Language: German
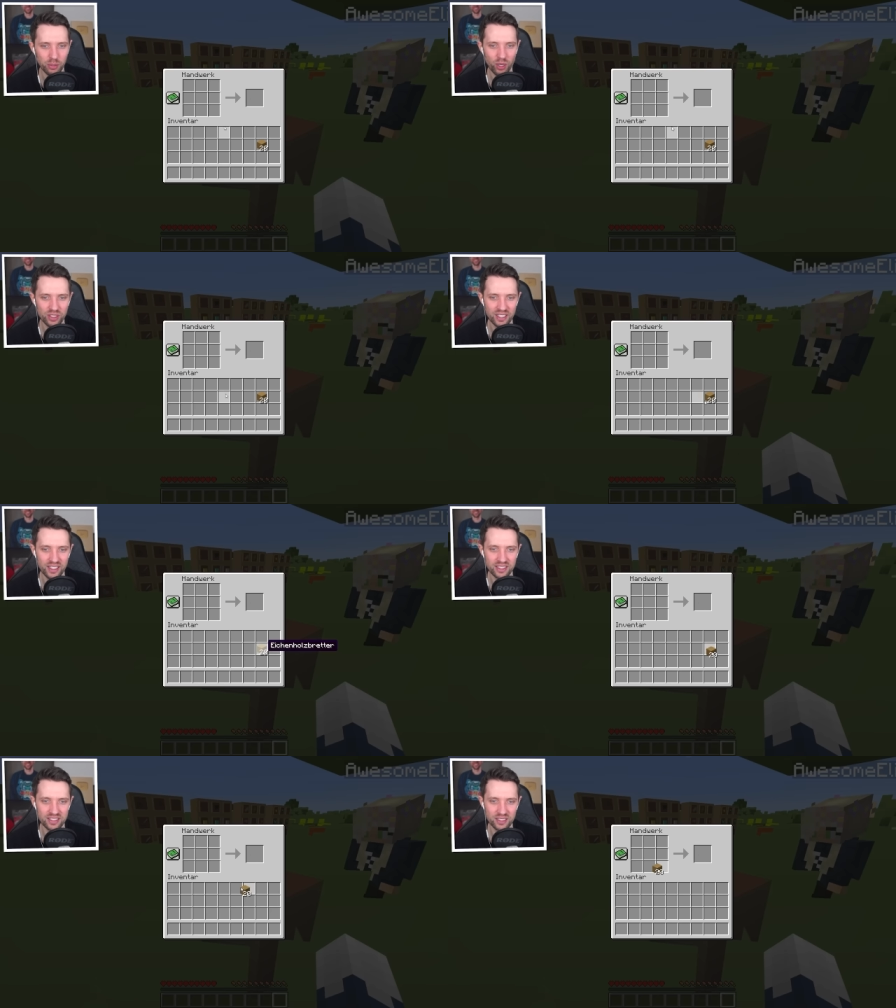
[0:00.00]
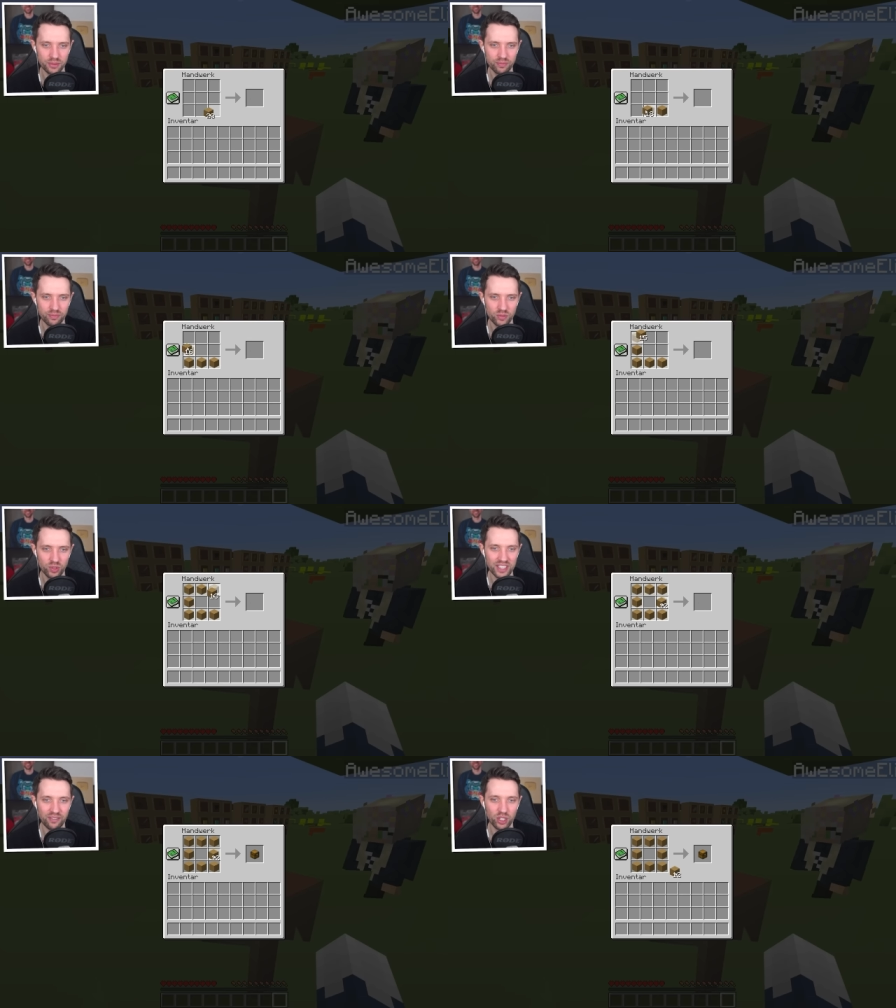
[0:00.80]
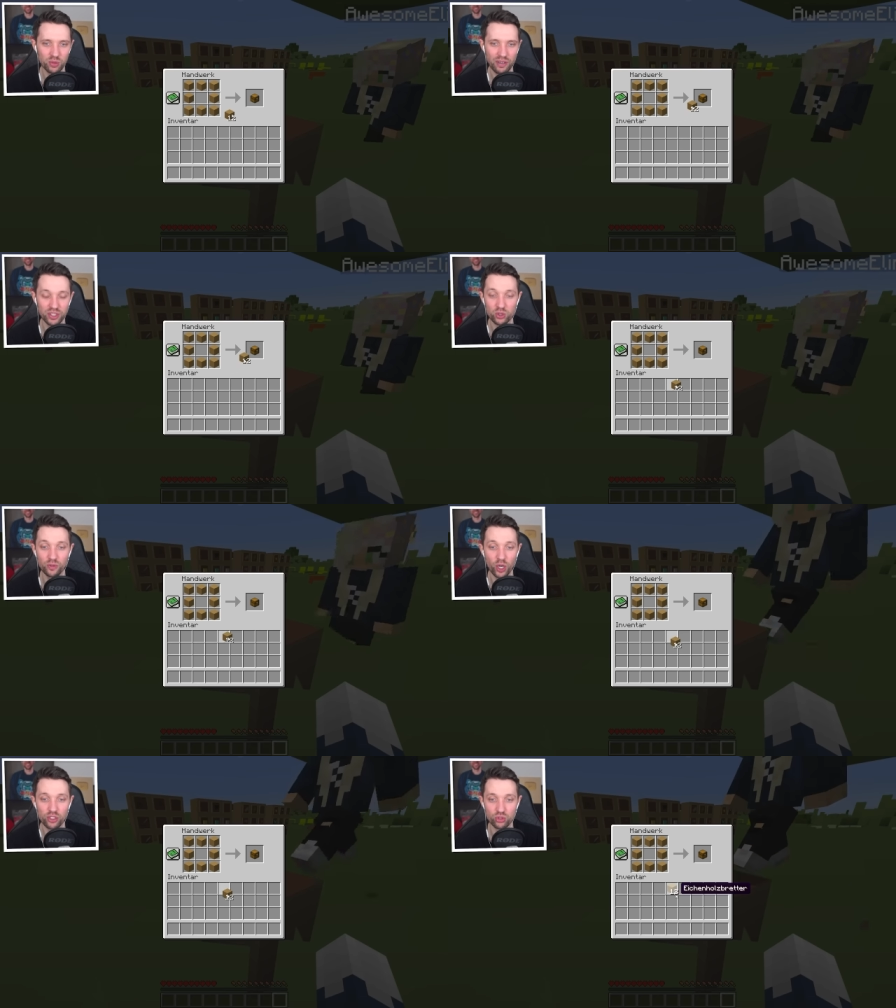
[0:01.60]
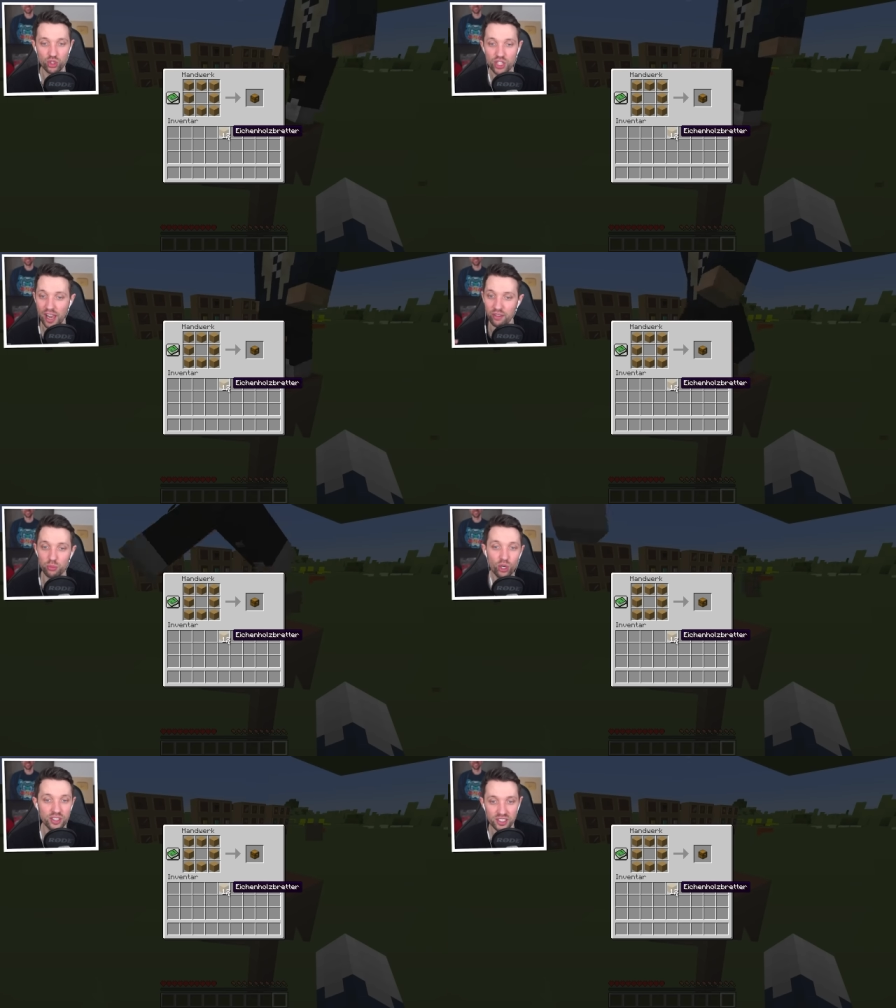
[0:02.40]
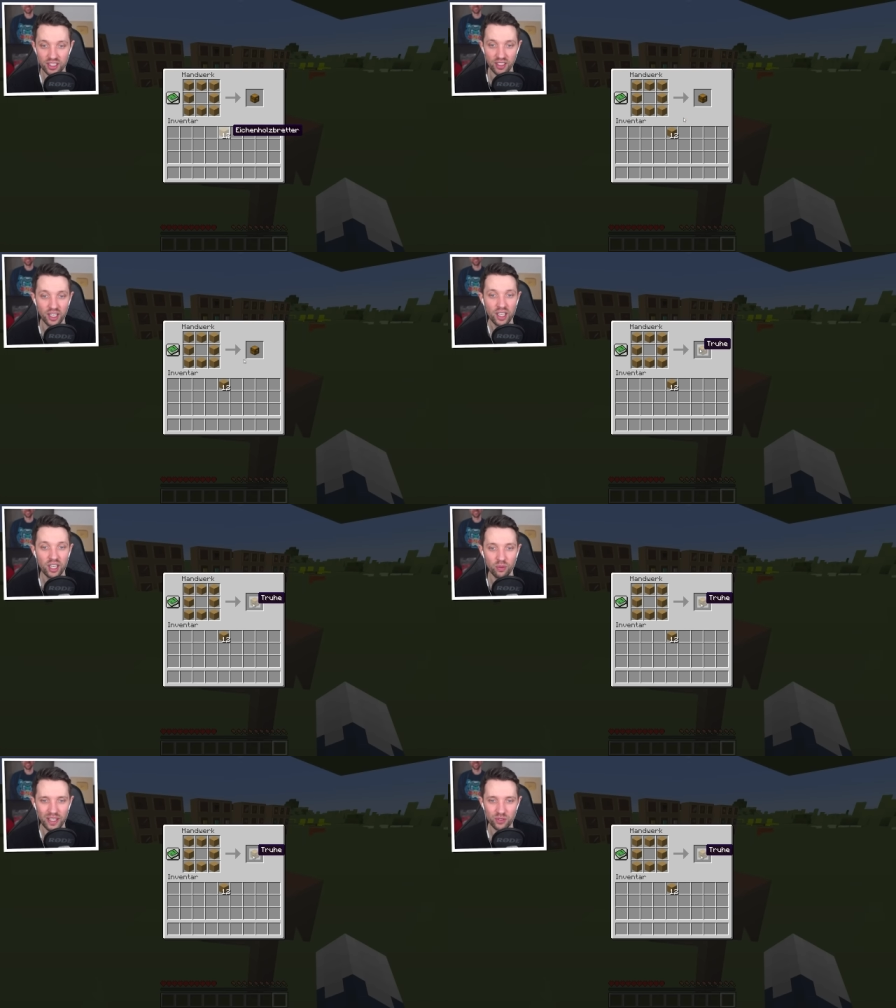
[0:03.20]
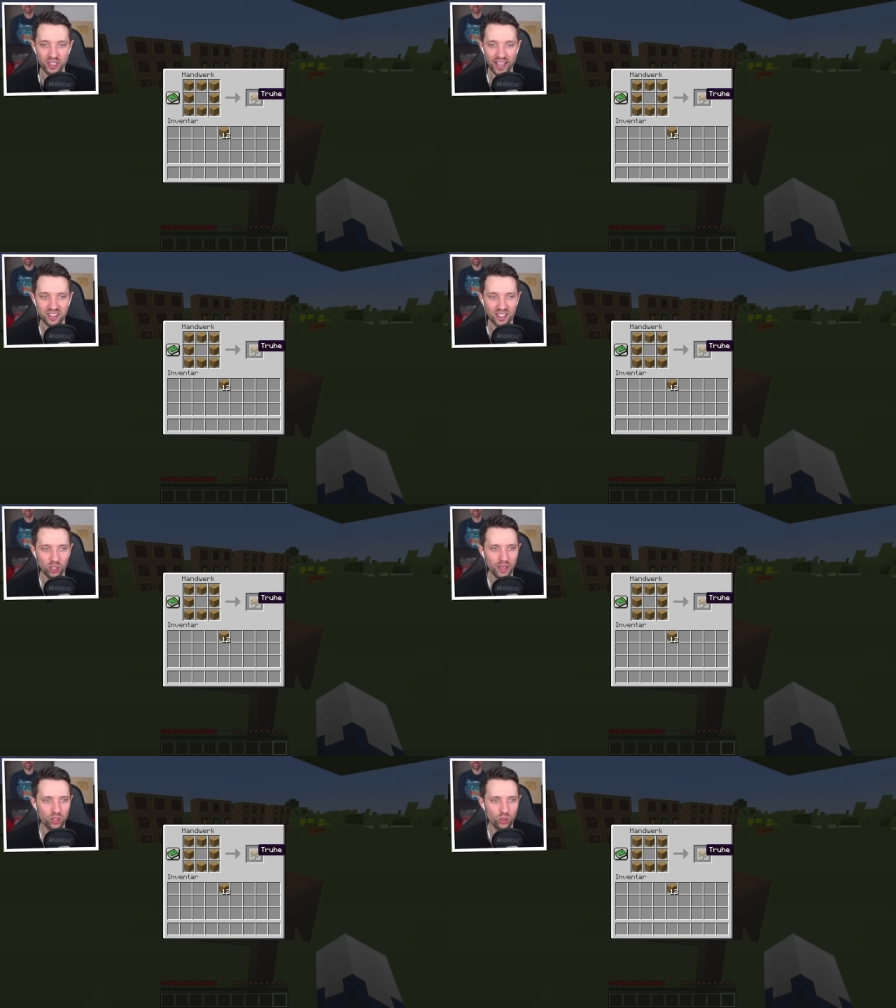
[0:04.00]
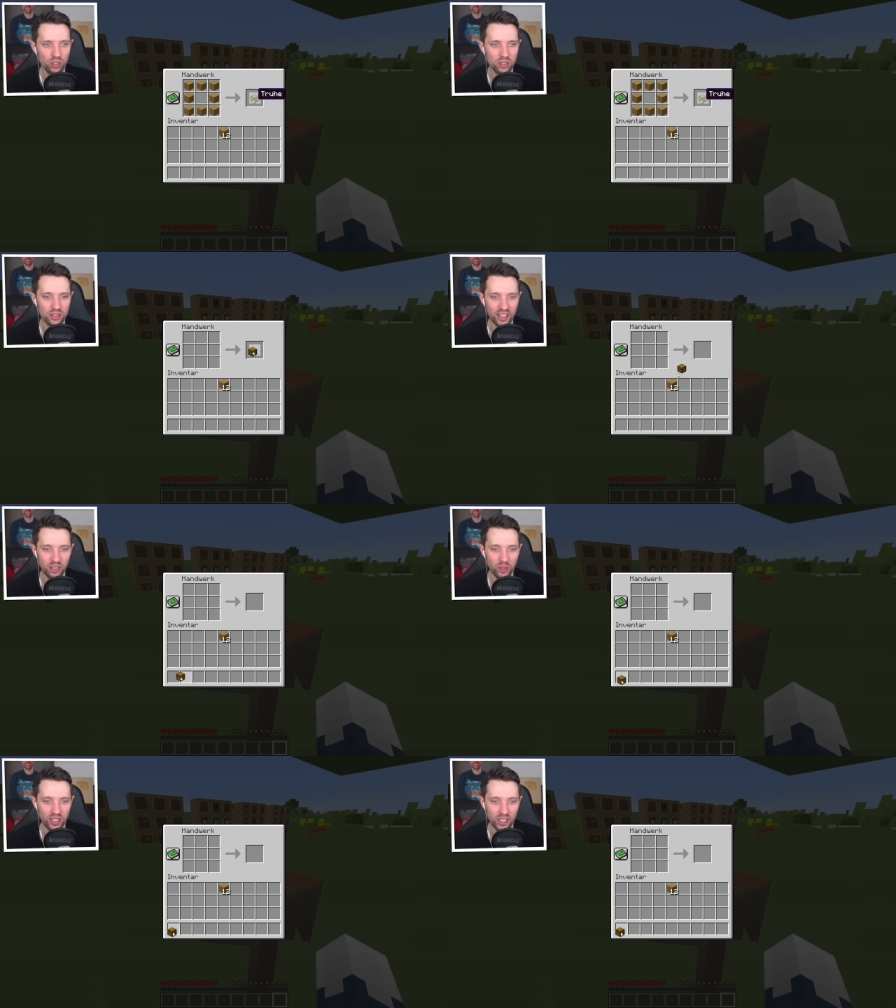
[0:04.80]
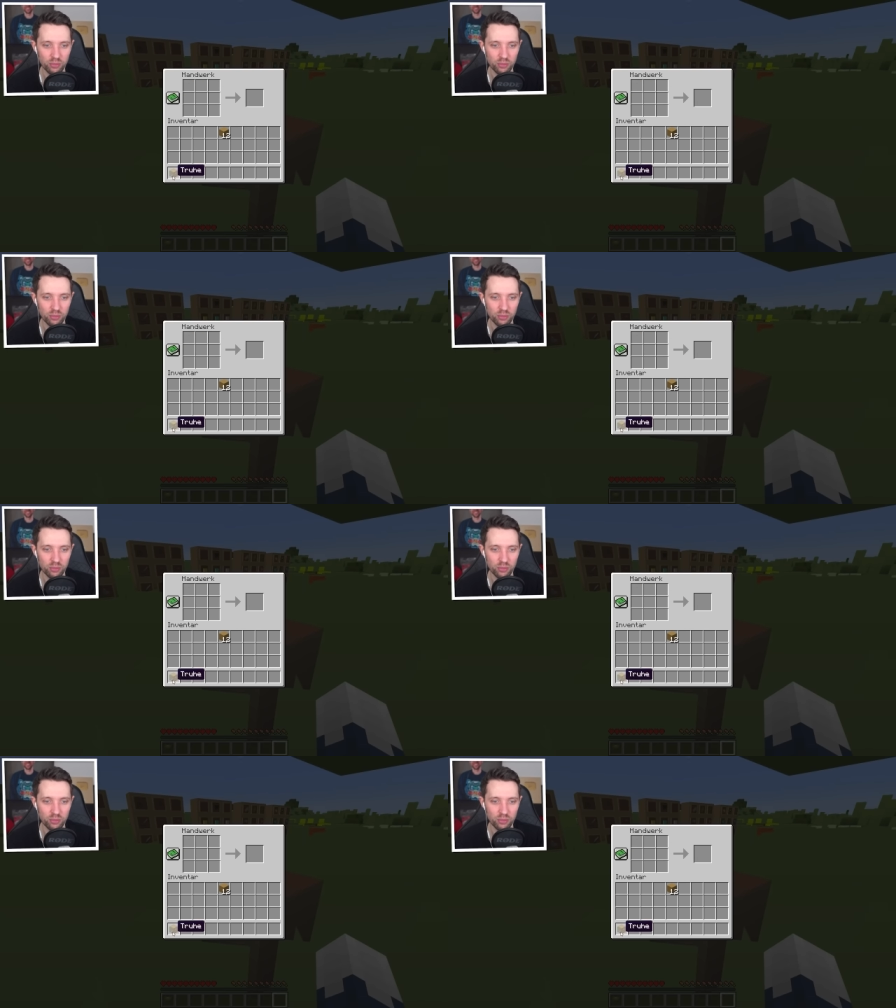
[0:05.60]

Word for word: brauchen eine Kiste. Ich würde sagen, wir Craft versuchen wirklich so schnell wie möglich hier. Weil ich würde eigentlich gerne noch mal eine... Hü ja, hier brauchen wir ja